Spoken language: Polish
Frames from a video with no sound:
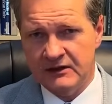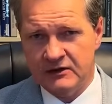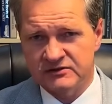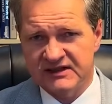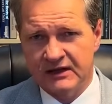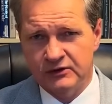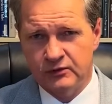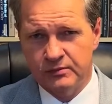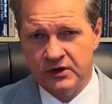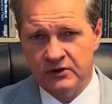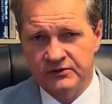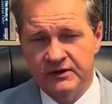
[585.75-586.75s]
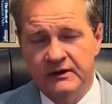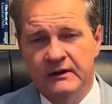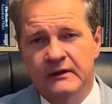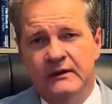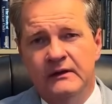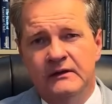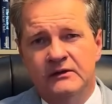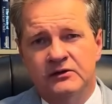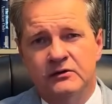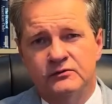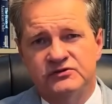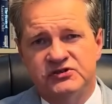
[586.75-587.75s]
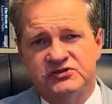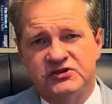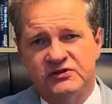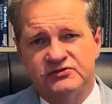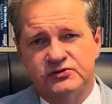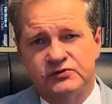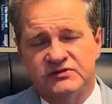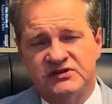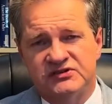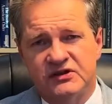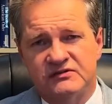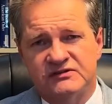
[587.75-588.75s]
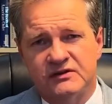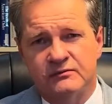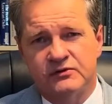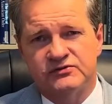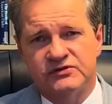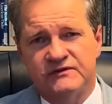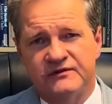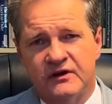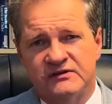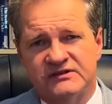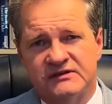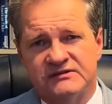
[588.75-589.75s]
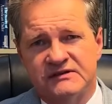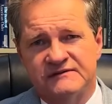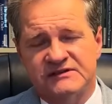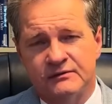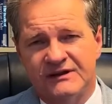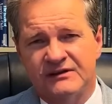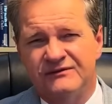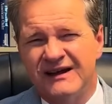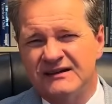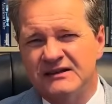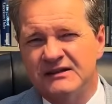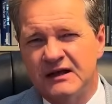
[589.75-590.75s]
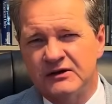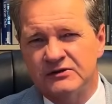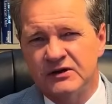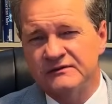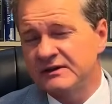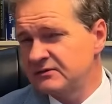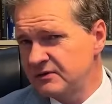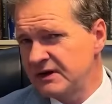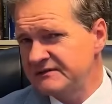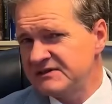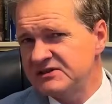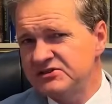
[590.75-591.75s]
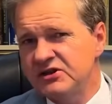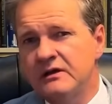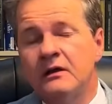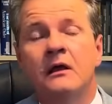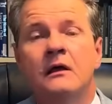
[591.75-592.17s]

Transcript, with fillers: rozdano broń kilkudziesięciu tysiącom ludzi wchodzącym w skład Gwardii Narodowej, która w sensie